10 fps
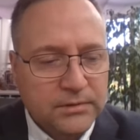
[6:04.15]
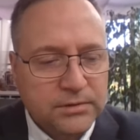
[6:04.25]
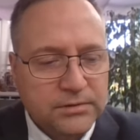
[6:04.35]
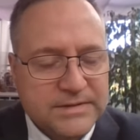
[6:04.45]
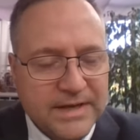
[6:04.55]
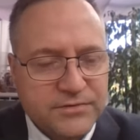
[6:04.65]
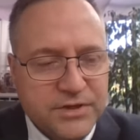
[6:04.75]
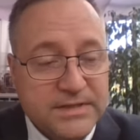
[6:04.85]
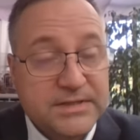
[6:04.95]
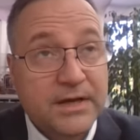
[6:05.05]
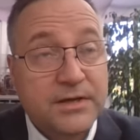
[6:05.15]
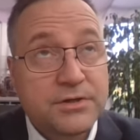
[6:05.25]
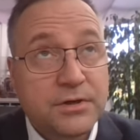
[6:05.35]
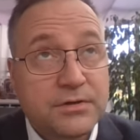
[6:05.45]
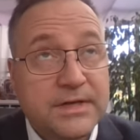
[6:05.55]
to to zawsze jest
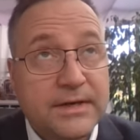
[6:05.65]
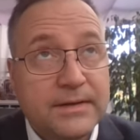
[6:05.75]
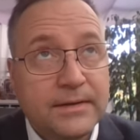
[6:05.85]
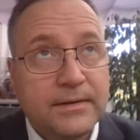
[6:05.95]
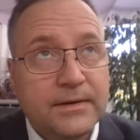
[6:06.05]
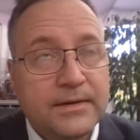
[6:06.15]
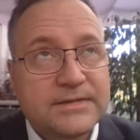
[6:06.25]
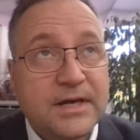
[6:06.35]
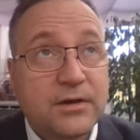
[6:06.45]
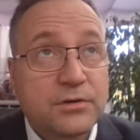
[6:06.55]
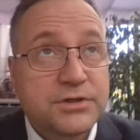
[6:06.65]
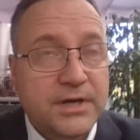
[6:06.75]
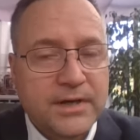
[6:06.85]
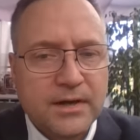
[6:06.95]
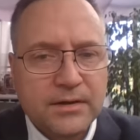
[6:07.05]
jakiś rodzaj
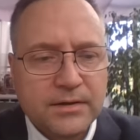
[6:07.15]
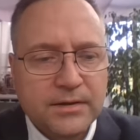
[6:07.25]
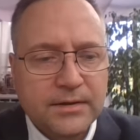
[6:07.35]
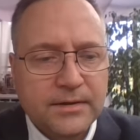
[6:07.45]
zagrożenia e, e,